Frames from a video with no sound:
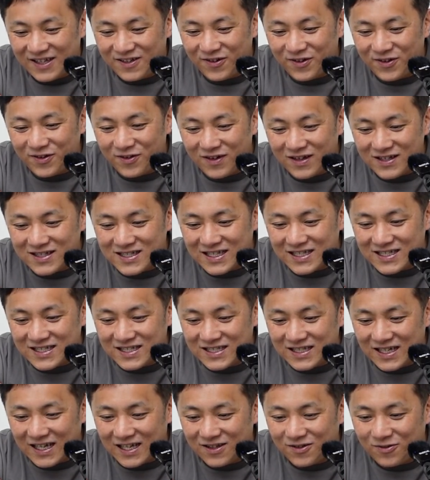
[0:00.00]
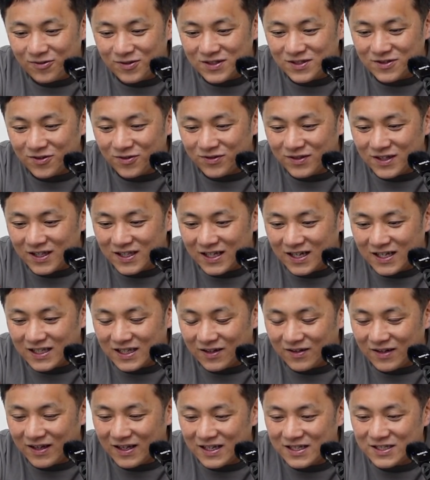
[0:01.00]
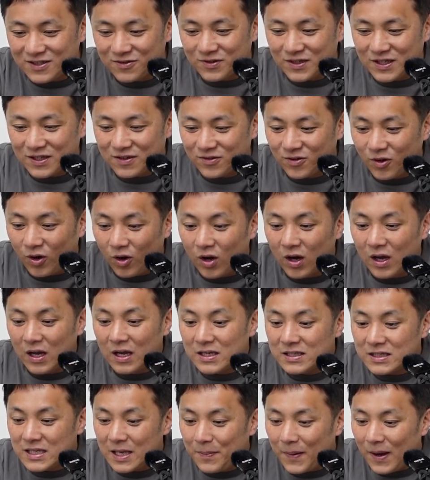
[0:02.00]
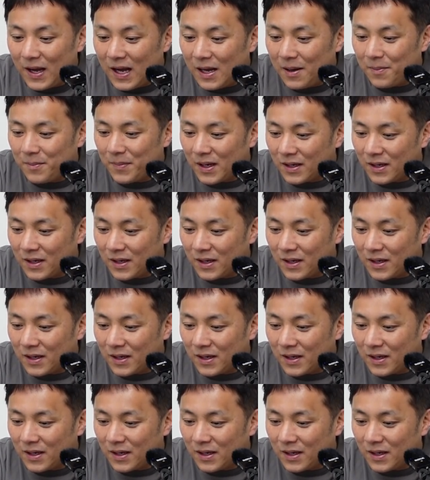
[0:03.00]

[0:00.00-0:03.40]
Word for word: いろいろな雑誌や当時乗っていた方の話を聞くと、セパハン、